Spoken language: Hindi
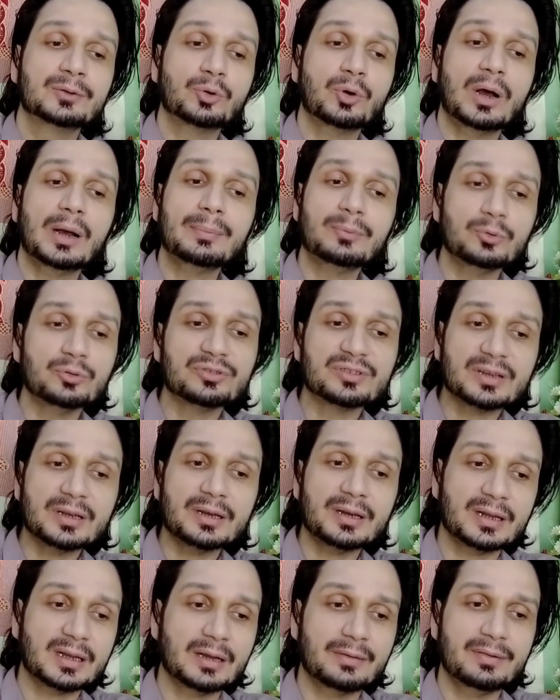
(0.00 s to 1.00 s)
तो अब
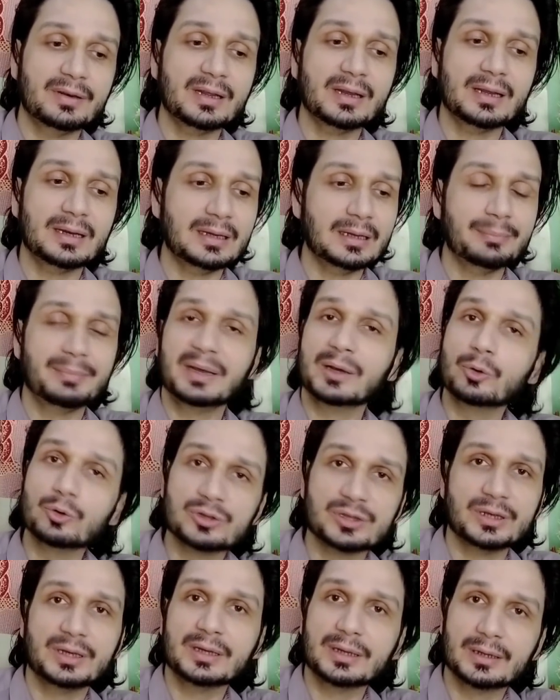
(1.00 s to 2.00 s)
उसकी रिकवरी के लिए मैं
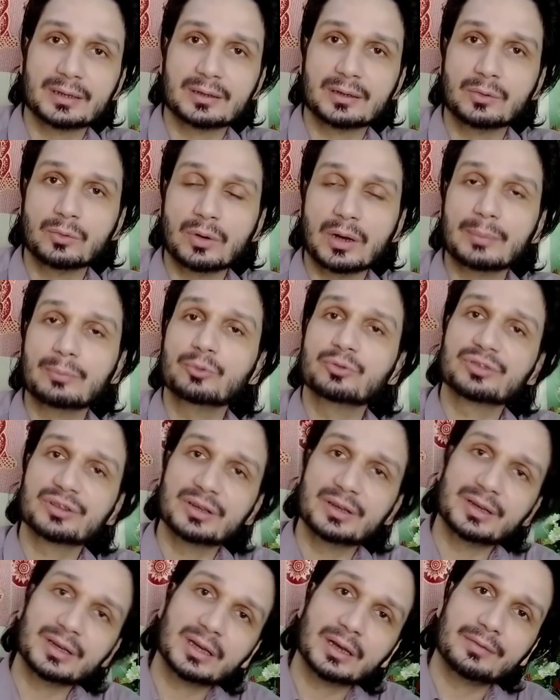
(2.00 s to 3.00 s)
कुछ नहीं कर रहा हूँ अब
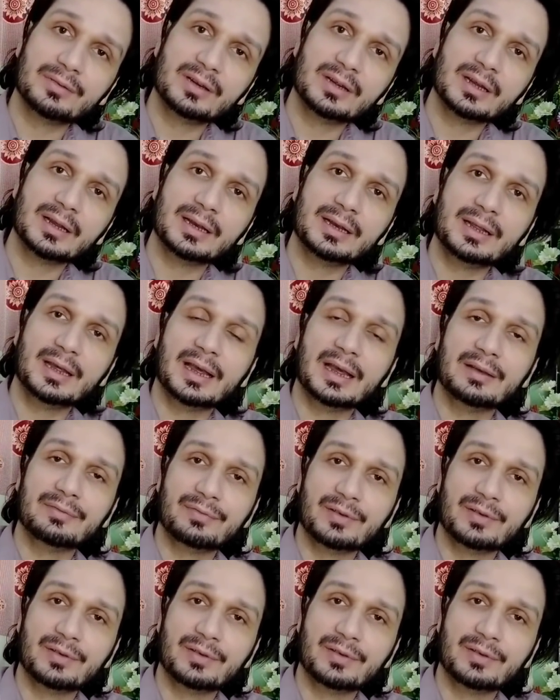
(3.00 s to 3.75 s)
उसकी रिकवरी के लिए